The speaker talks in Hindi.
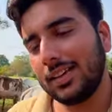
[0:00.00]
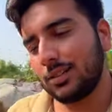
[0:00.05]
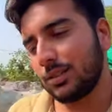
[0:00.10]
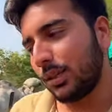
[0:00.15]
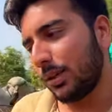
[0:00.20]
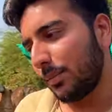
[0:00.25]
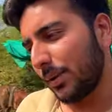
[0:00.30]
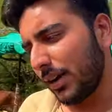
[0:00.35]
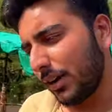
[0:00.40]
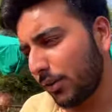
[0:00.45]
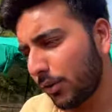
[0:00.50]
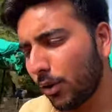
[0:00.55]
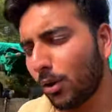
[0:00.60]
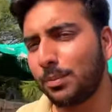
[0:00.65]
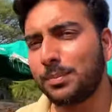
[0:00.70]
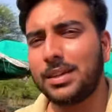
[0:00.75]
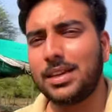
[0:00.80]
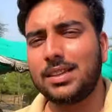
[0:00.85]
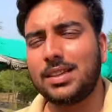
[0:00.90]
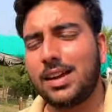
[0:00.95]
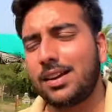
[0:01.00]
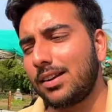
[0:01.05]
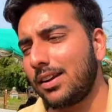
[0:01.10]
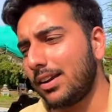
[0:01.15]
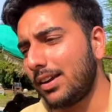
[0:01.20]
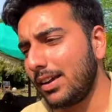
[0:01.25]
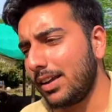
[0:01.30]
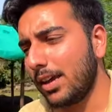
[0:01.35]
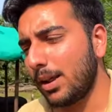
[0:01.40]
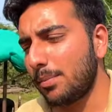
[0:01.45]
इसलिए मैंने ड्रॉप दे दिया
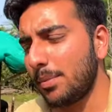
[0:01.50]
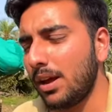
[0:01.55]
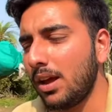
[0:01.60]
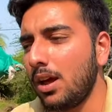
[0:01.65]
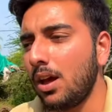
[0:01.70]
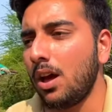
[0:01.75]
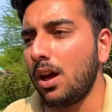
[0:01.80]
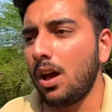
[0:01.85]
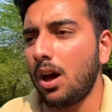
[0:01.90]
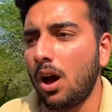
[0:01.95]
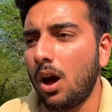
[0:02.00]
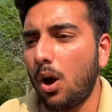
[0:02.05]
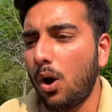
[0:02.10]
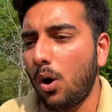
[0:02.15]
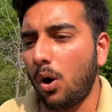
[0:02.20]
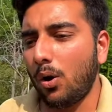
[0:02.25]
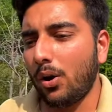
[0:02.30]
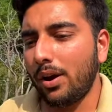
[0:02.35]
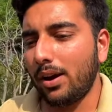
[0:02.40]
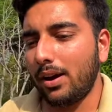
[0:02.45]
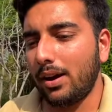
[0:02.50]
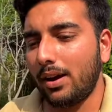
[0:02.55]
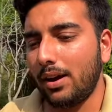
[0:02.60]
थर्ड ईयर में और